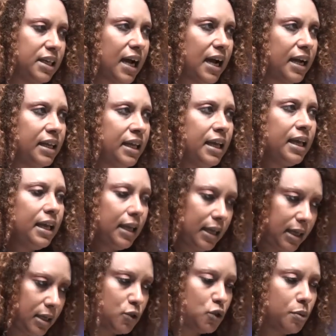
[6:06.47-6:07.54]
line
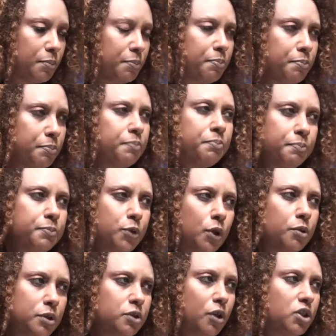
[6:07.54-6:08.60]
et je
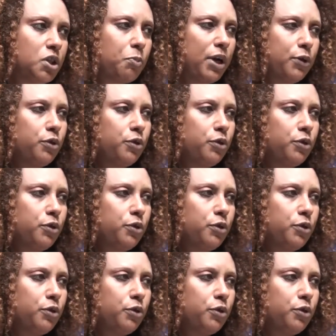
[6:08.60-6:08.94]
c'est